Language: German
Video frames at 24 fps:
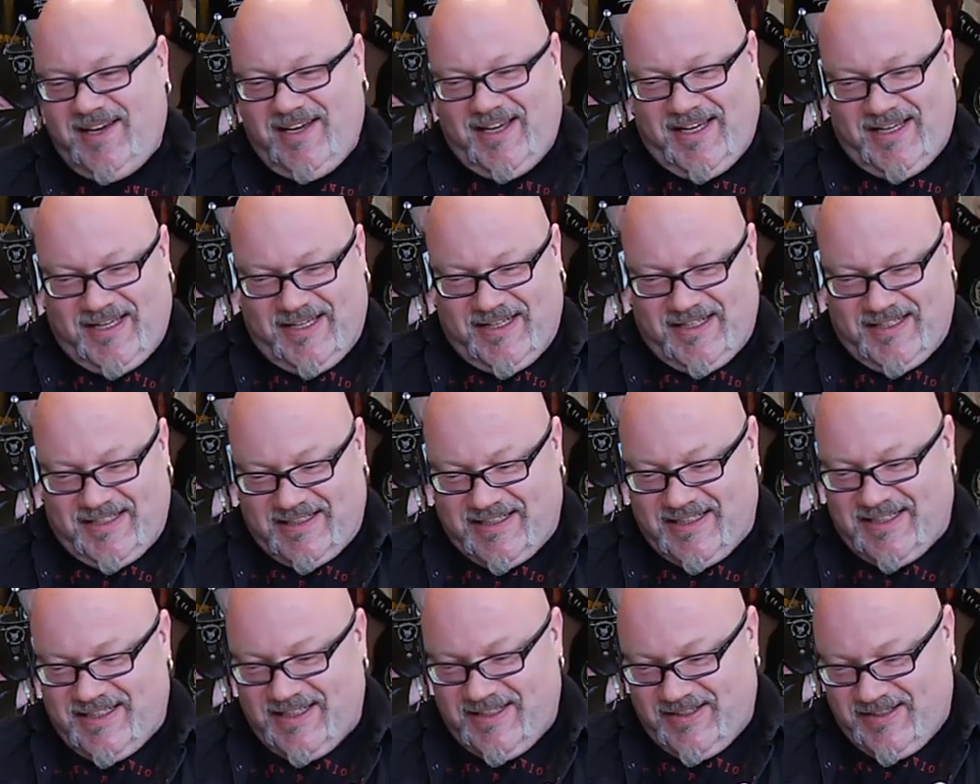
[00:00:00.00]

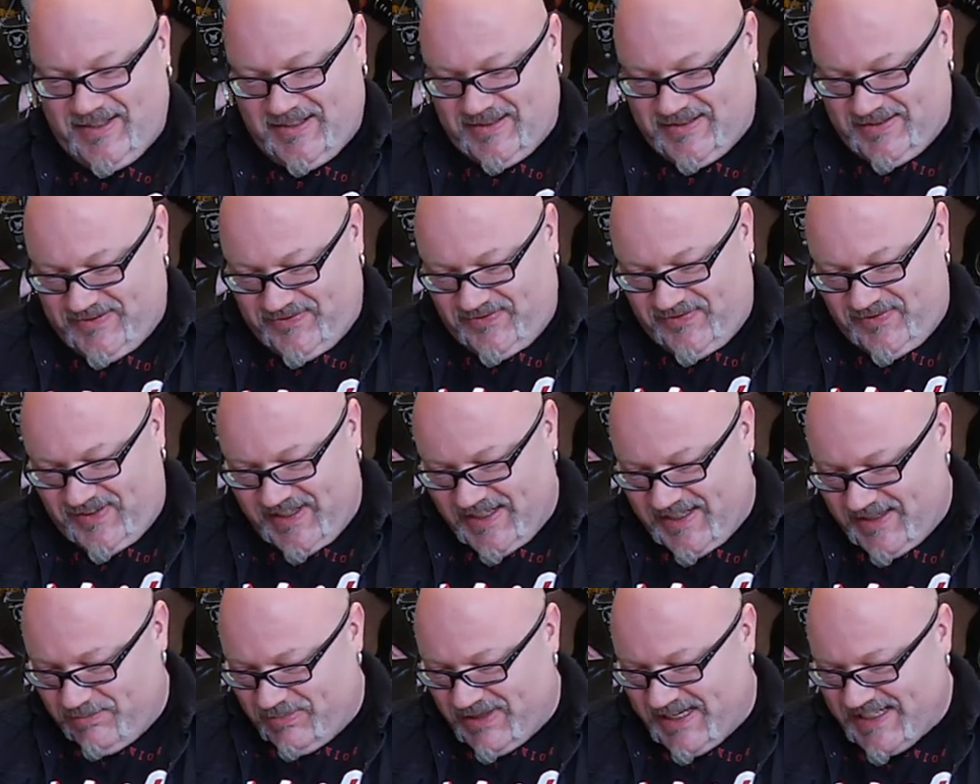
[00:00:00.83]
Äh,
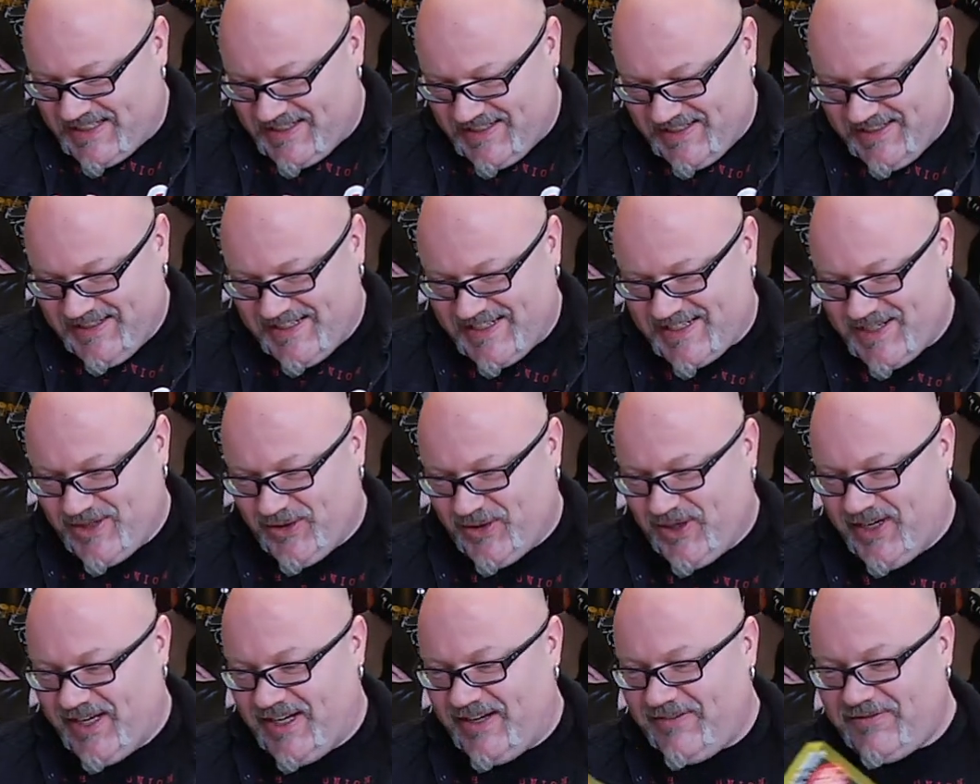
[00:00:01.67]
wir blättern das
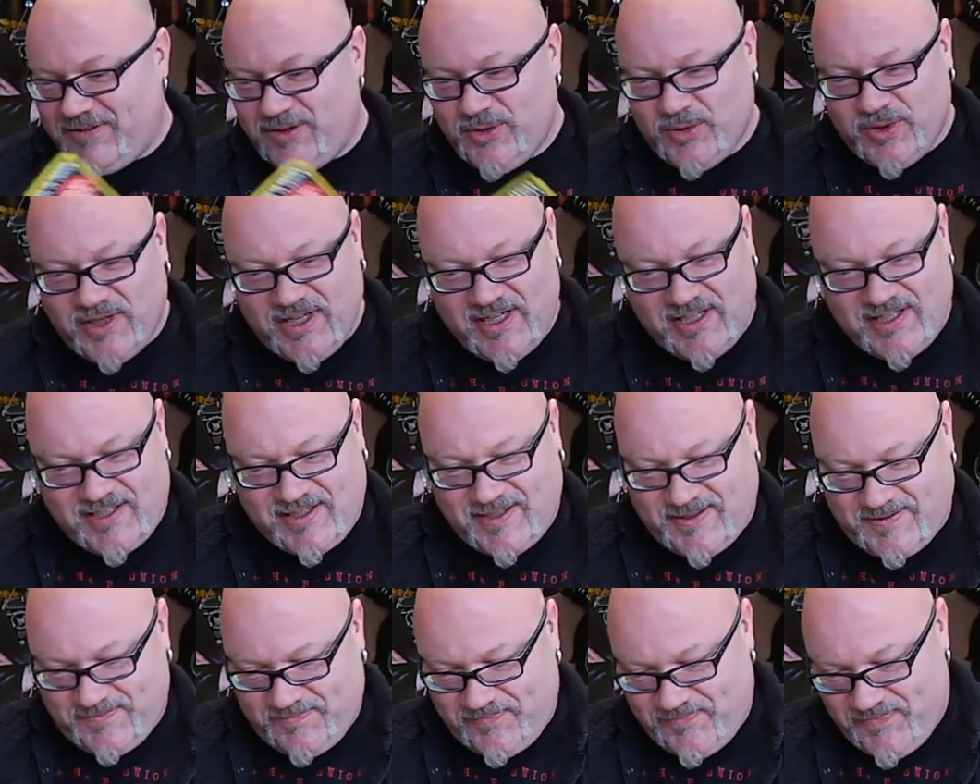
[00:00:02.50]
neue Heft
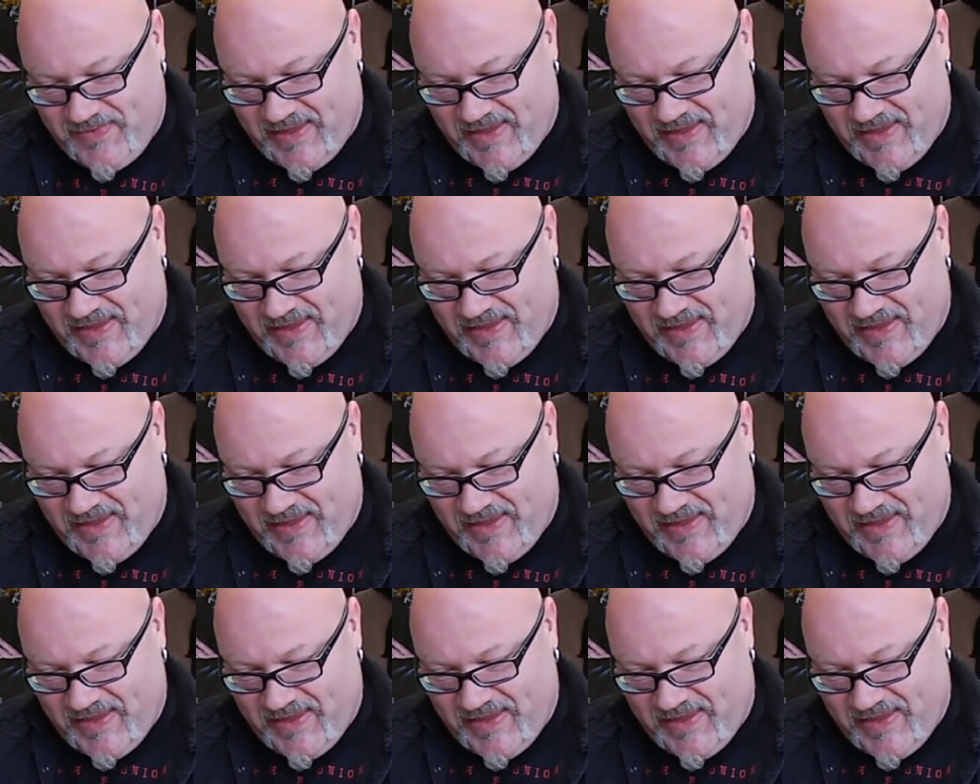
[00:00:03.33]
durch